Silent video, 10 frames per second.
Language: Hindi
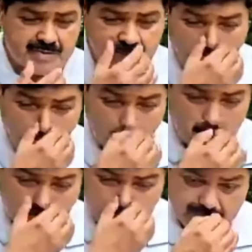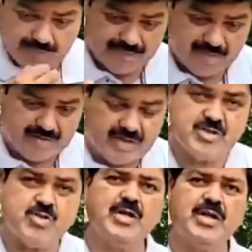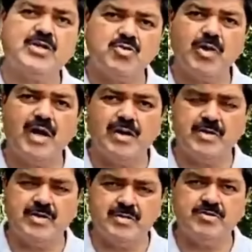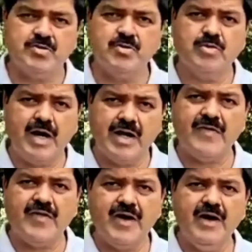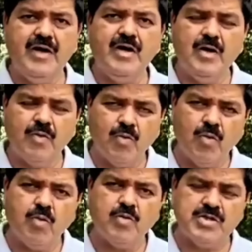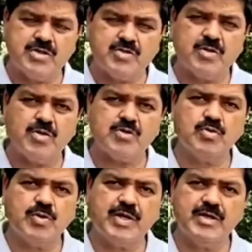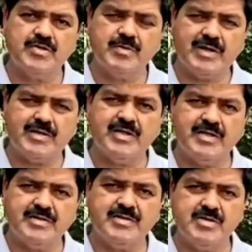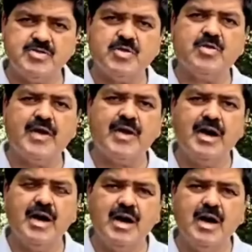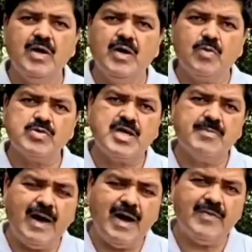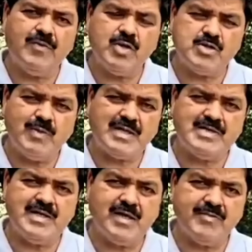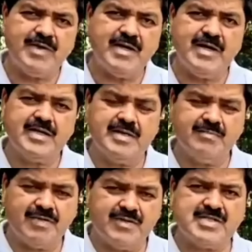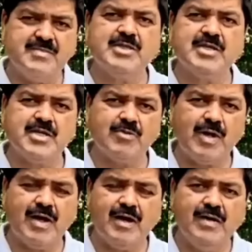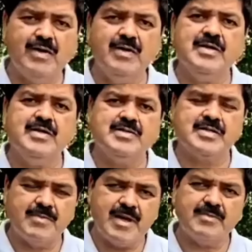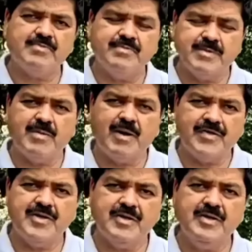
जब वो 300 किलो सोना जो आना था वो 300 किलो सोने की जो बात थी कि 300 किलो आना था उसके बाद वो इस बात से अनभिज्ञ है कि मंदिर समिति के द्वारा जब यह ये बात